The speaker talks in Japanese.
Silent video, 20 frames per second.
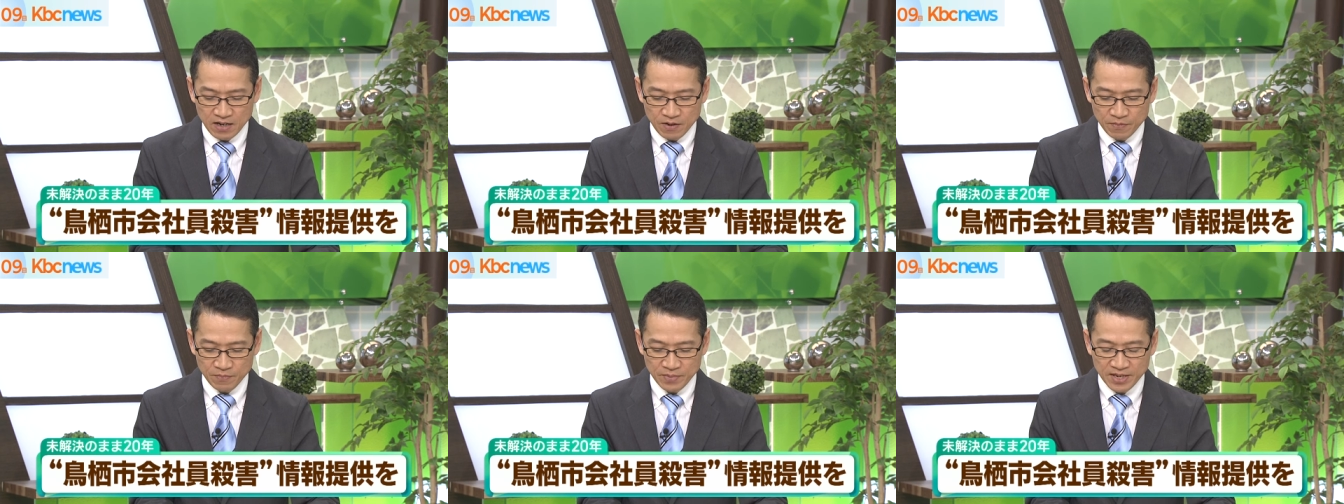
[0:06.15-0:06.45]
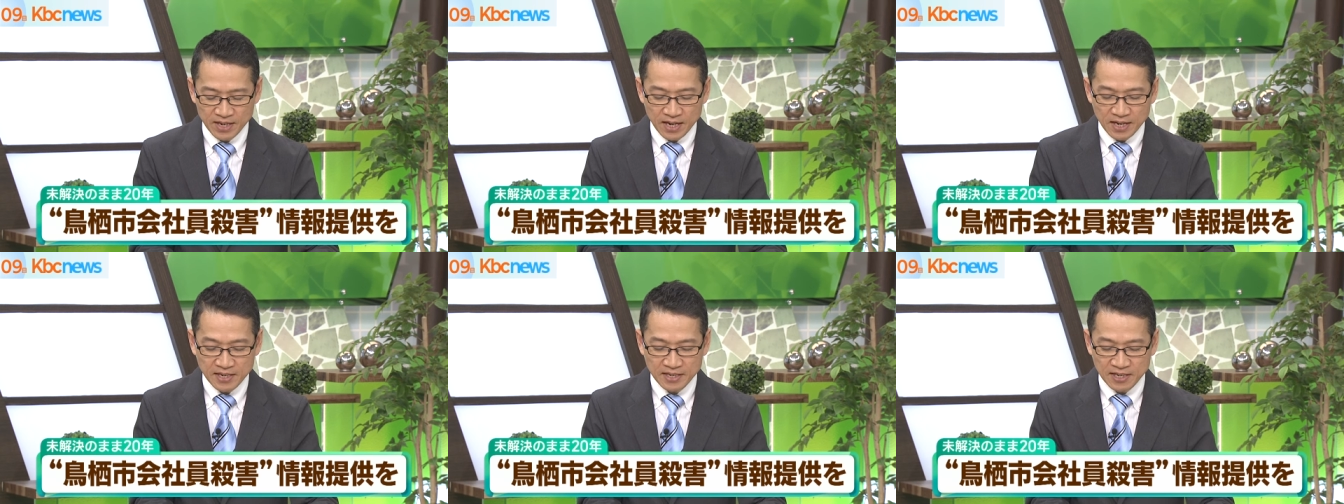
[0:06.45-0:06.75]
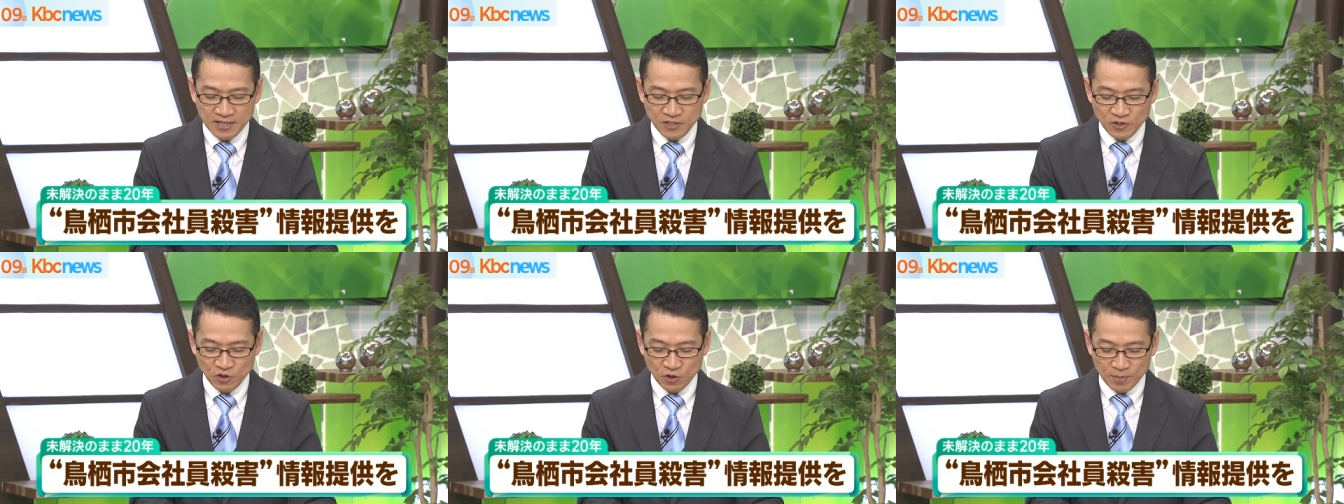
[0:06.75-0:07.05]
未解
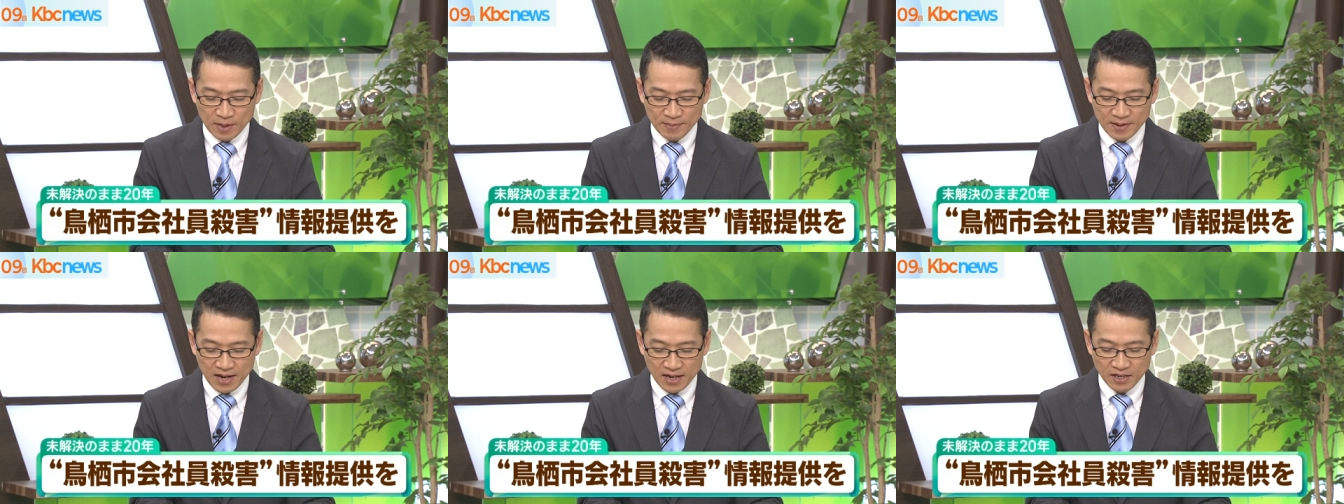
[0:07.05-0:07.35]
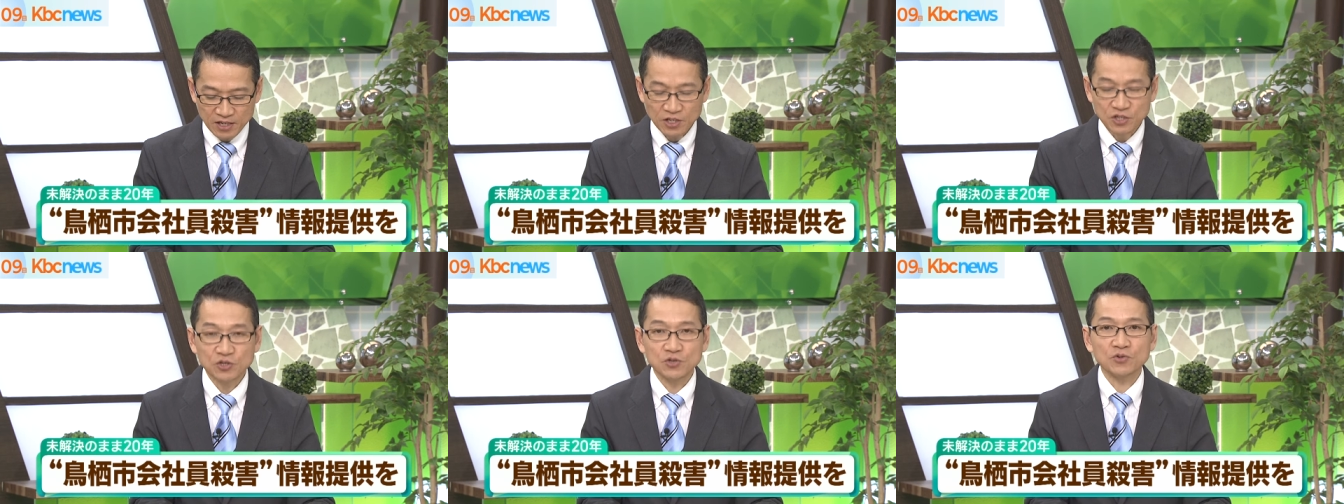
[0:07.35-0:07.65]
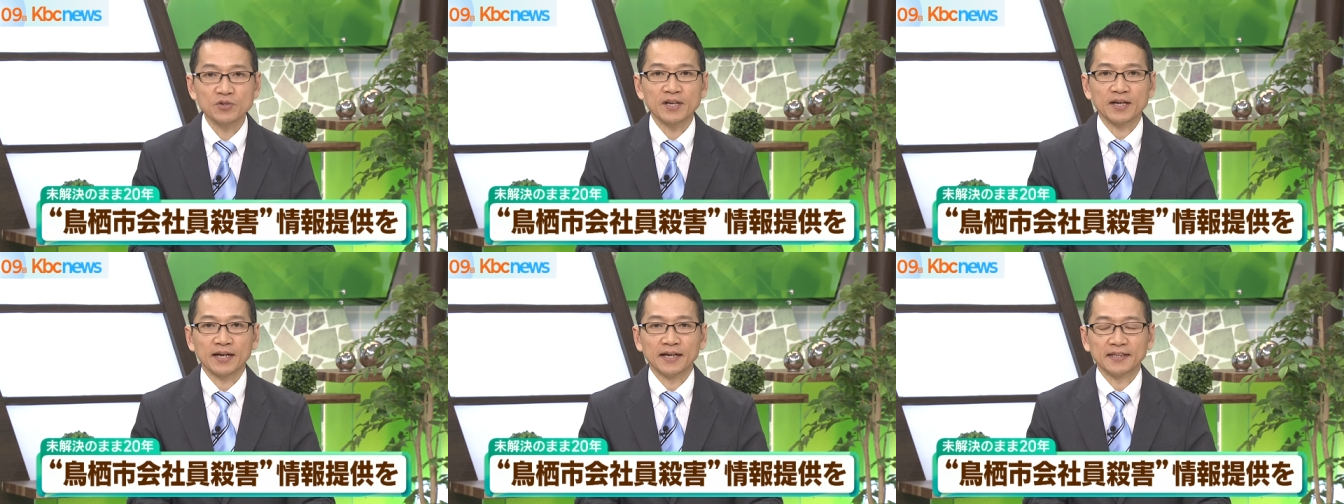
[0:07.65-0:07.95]
決のまま20
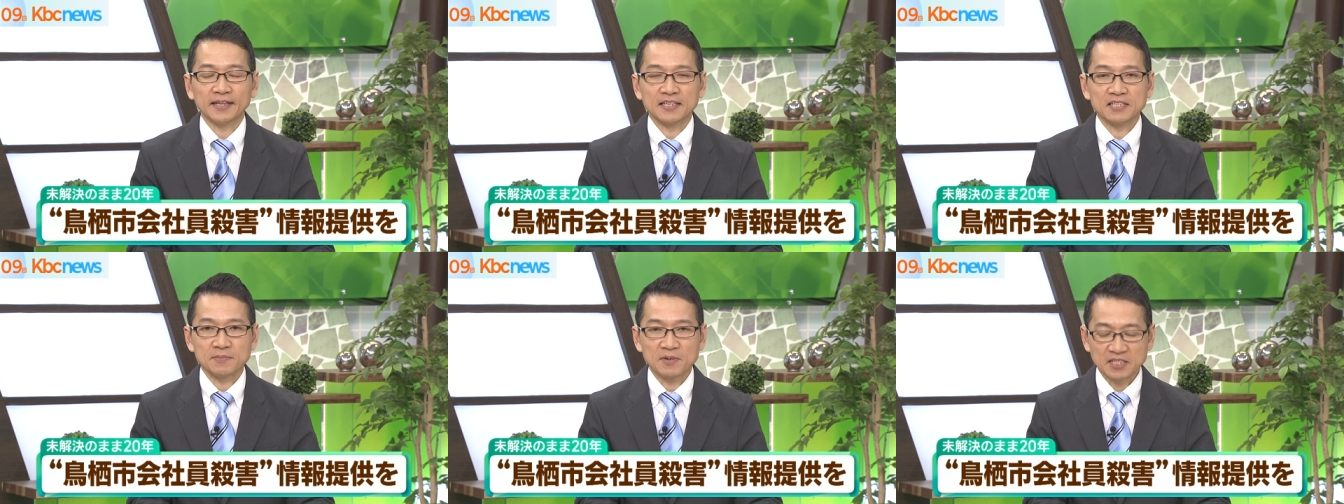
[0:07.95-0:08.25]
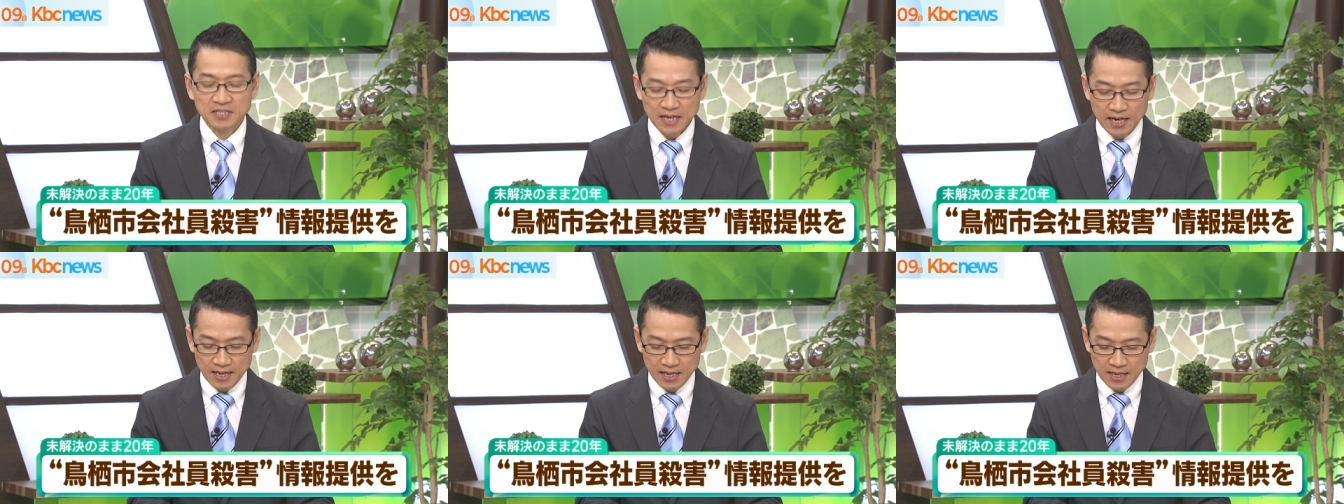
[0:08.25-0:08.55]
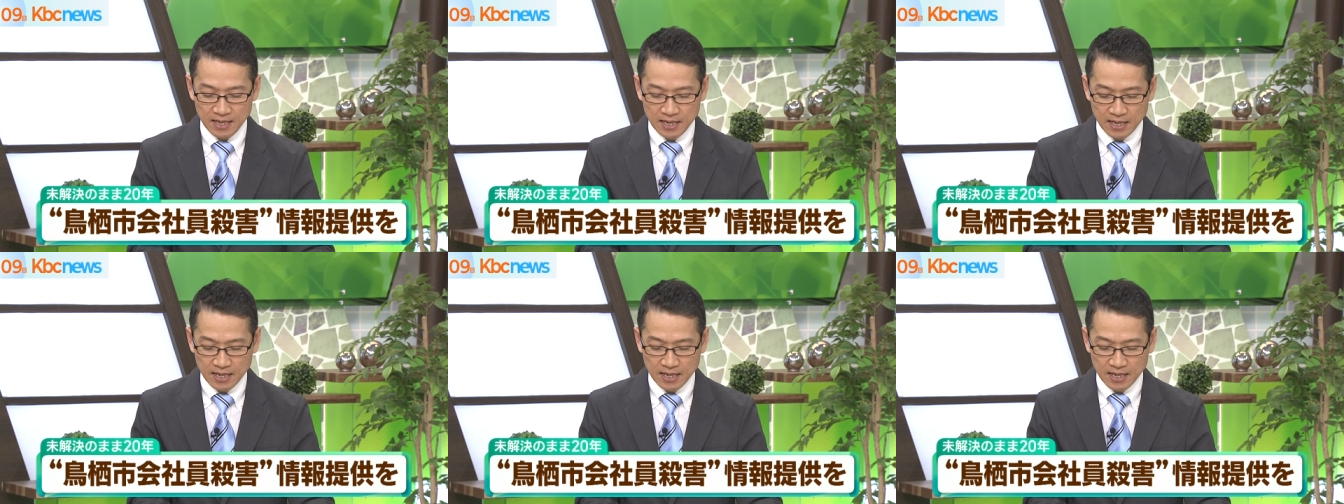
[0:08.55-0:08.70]
年が経ちました